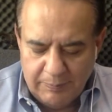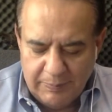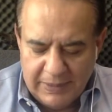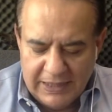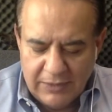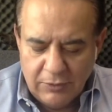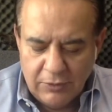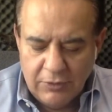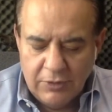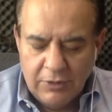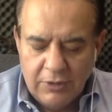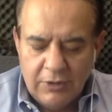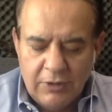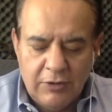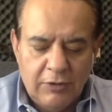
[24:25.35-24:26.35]
pero
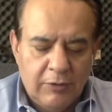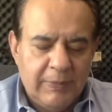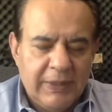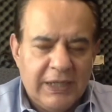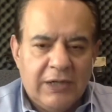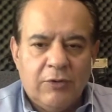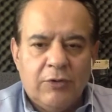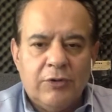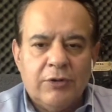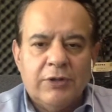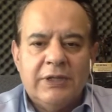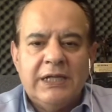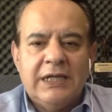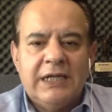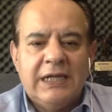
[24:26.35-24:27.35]
lo
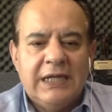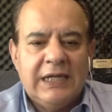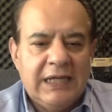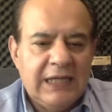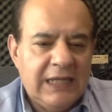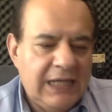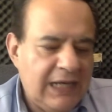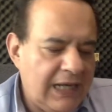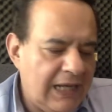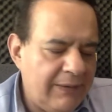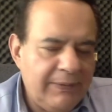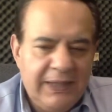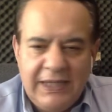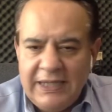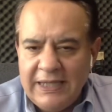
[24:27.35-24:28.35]
mejor de la
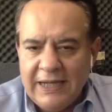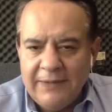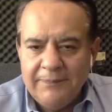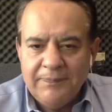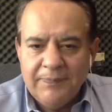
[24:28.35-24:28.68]
vida.